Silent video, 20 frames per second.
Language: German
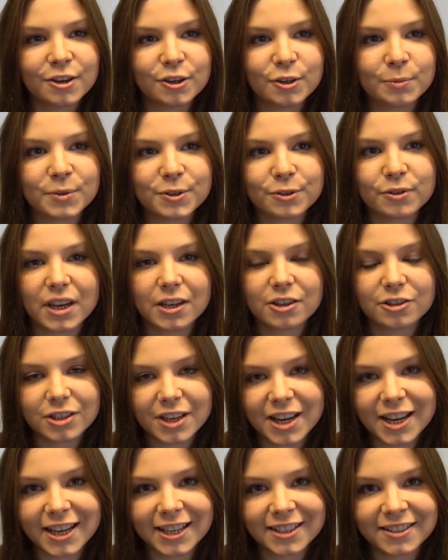um zu
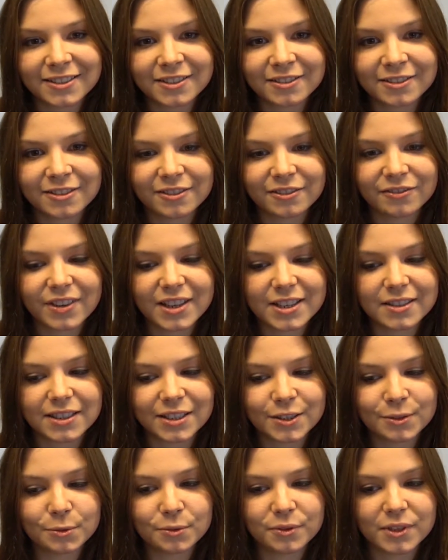entscheiden, was
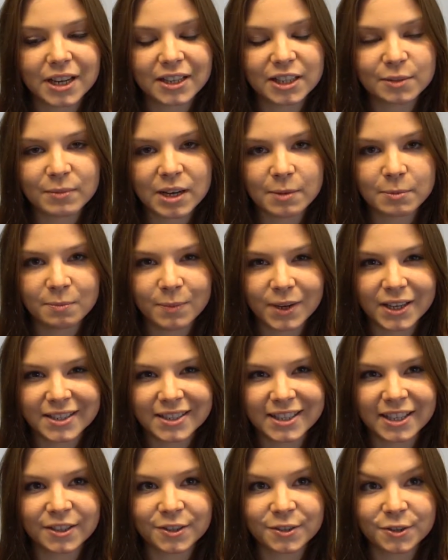denn nun nach dem Abi
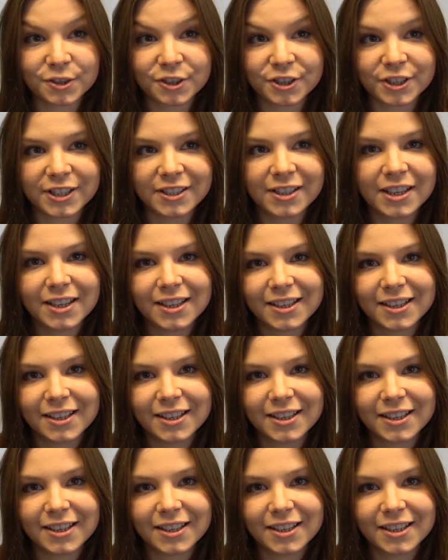passieren soll,